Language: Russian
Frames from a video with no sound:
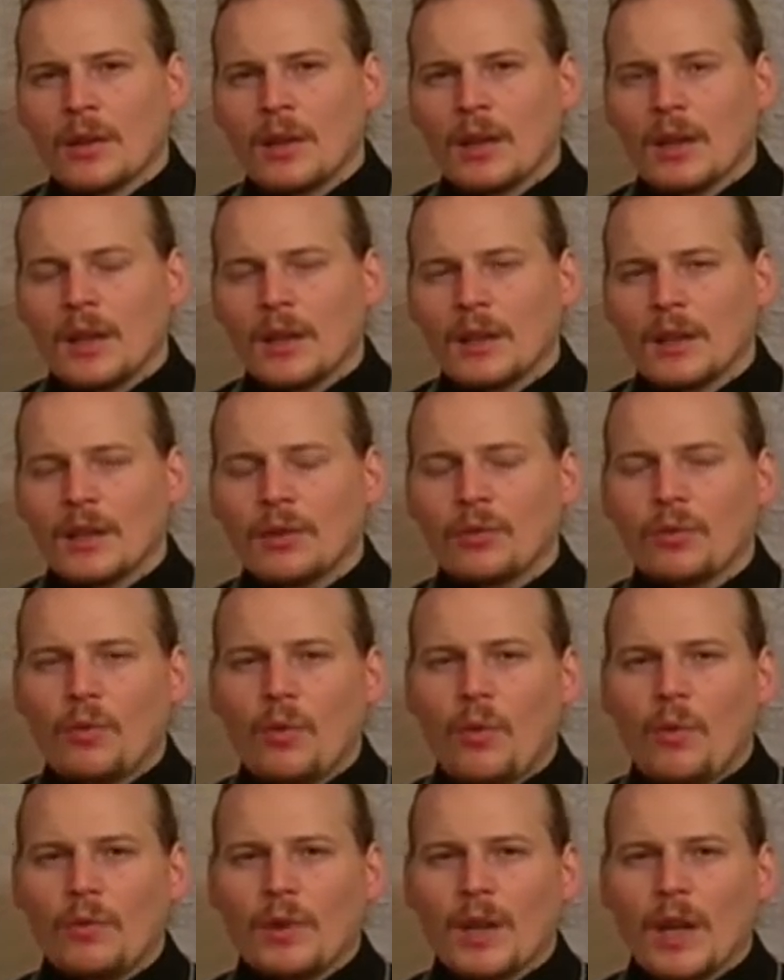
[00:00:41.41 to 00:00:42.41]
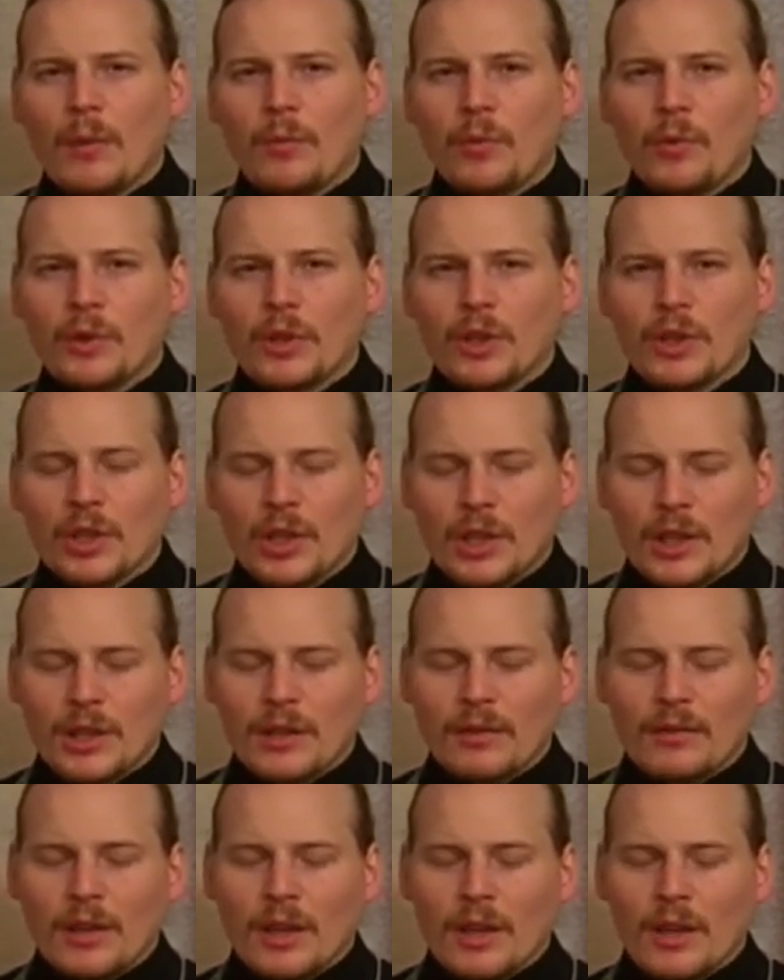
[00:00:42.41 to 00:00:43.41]
это духовное
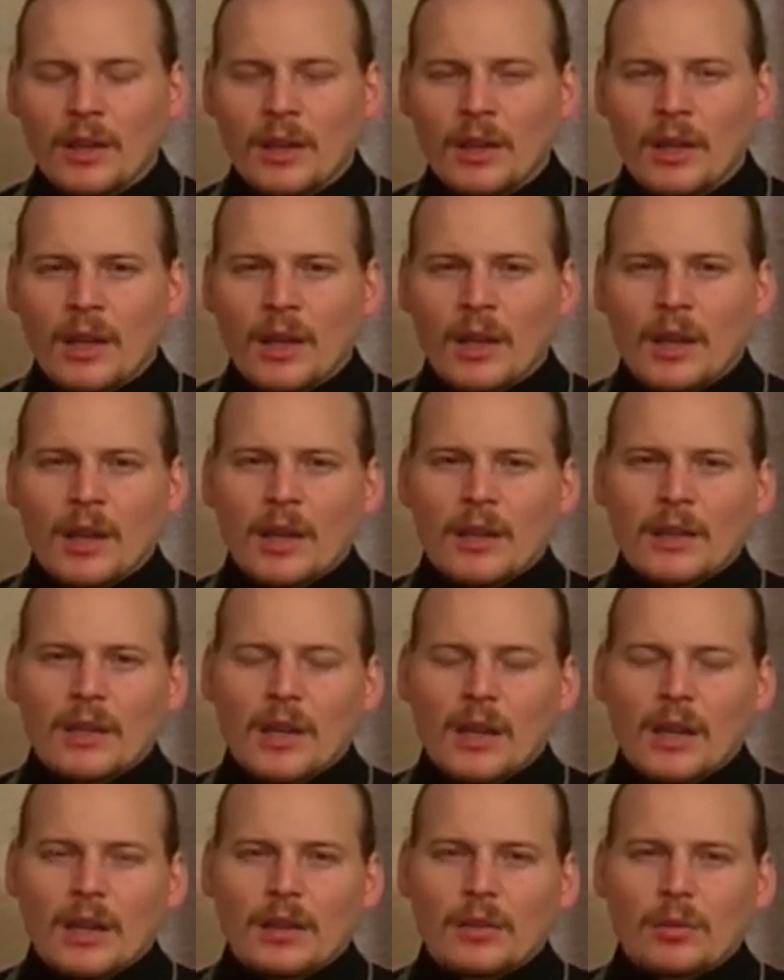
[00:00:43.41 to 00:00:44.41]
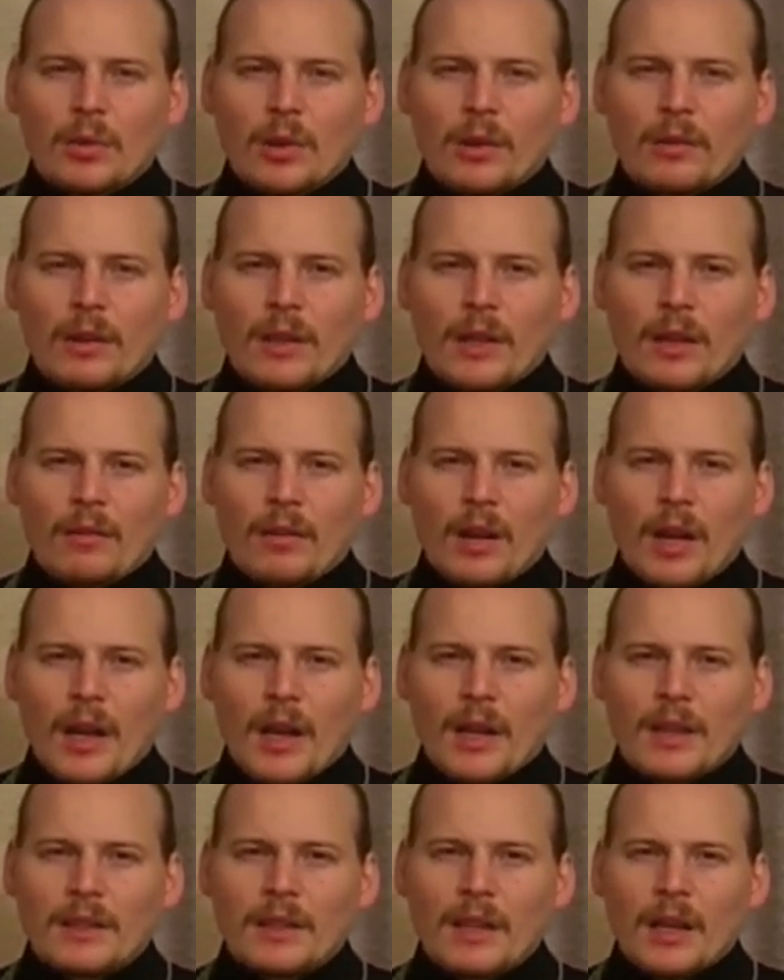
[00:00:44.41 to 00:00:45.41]
путешествие – цель которого
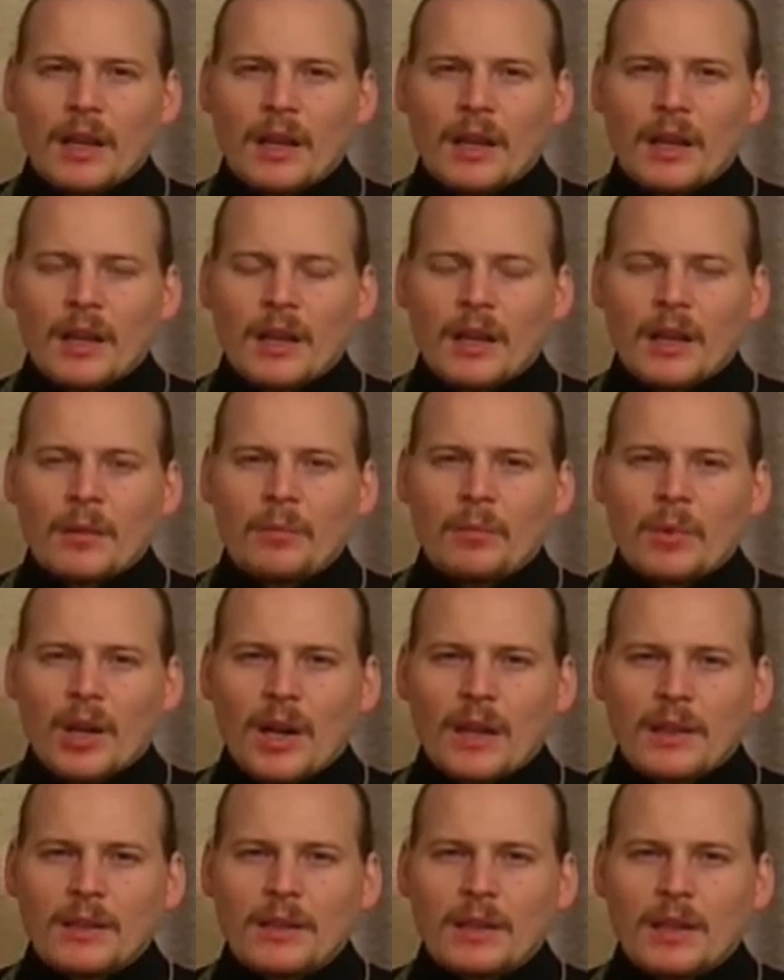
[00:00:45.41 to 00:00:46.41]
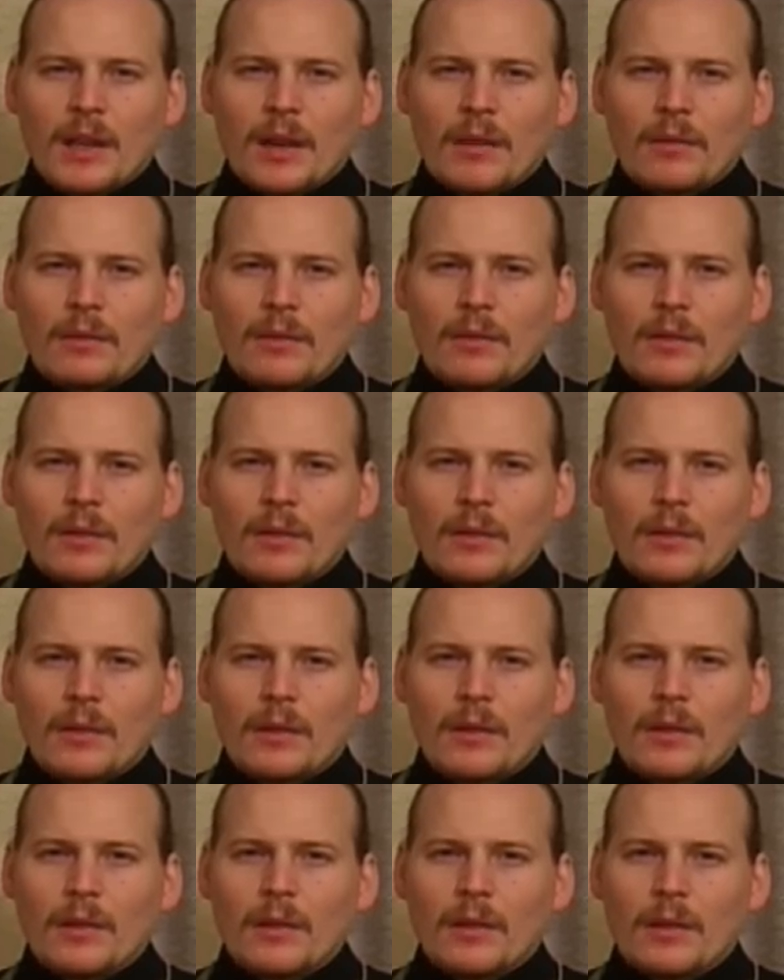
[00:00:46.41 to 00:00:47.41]
является праздников,
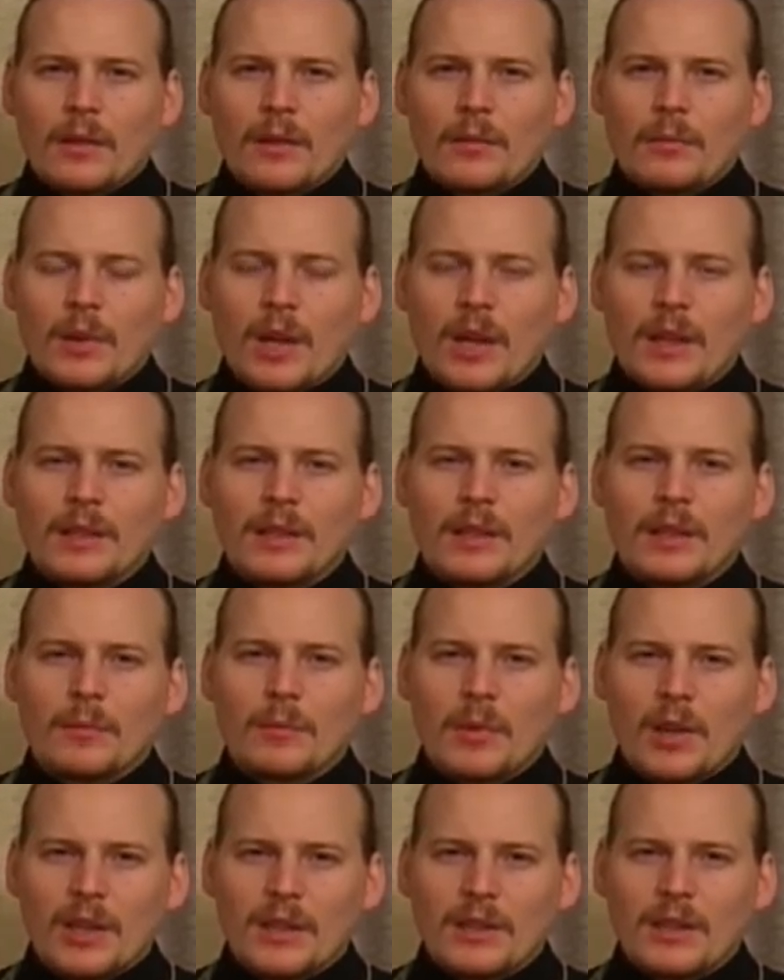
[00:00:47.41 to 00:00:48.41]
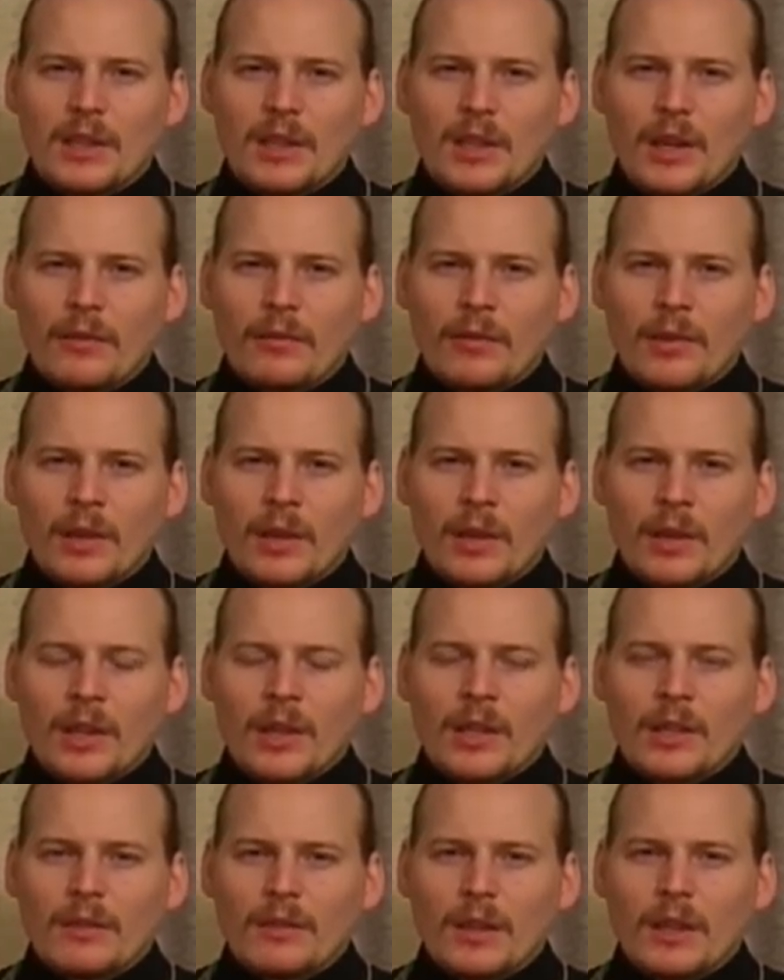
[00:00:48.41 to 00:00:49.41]
праздник праздников,
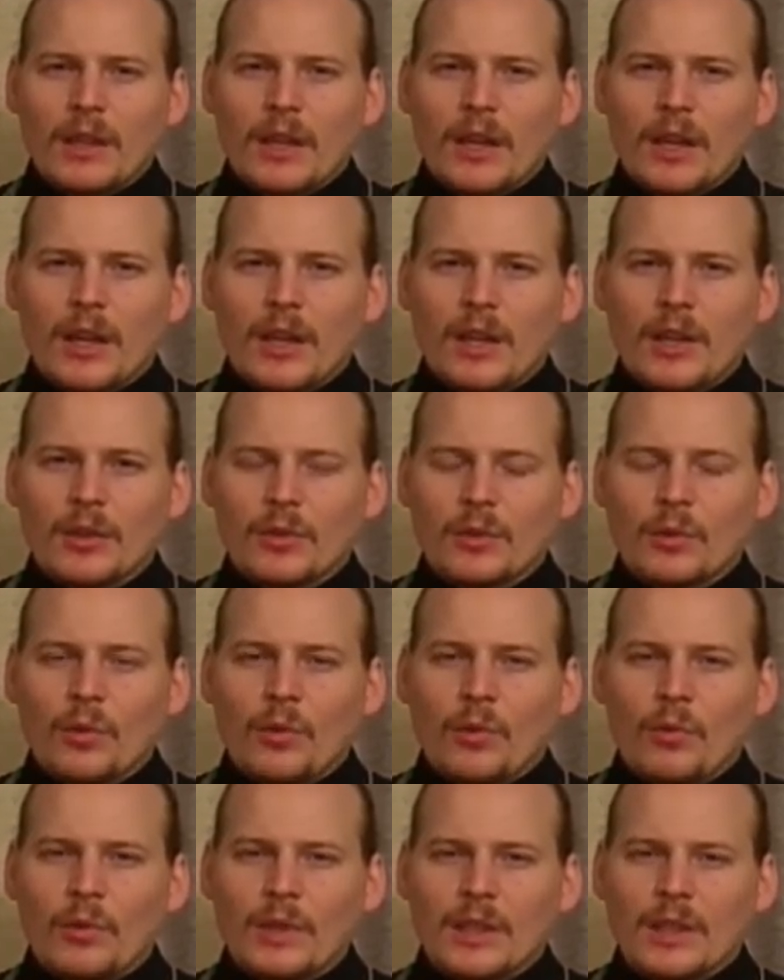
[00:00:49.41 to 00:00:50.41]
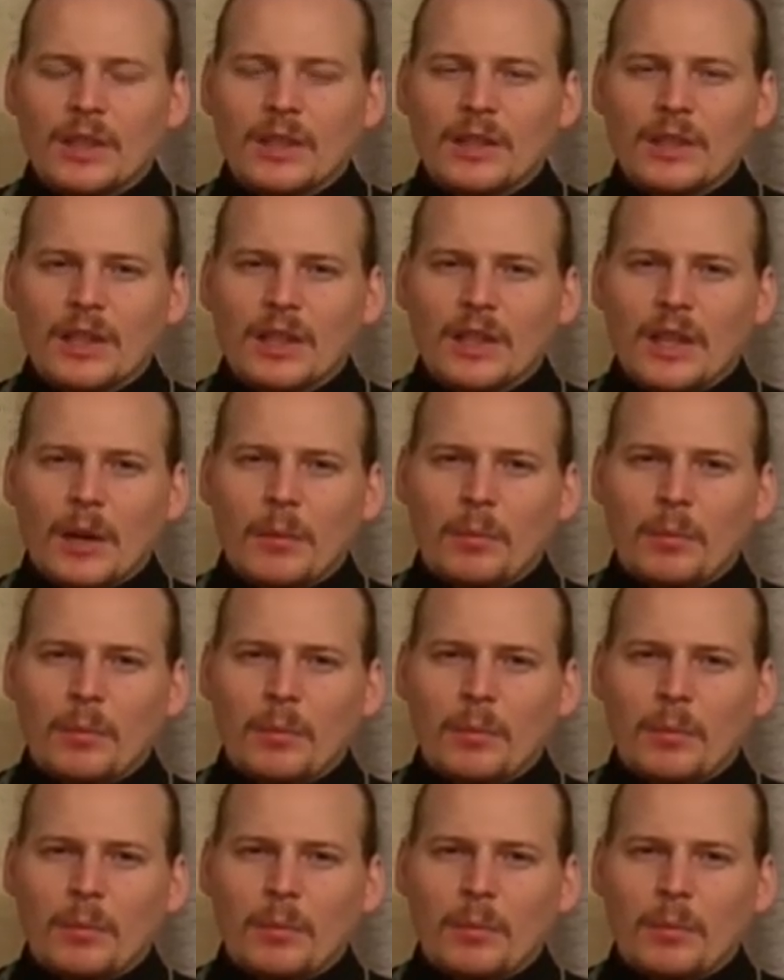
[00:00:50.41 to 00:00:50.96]
светлое Христово воскресение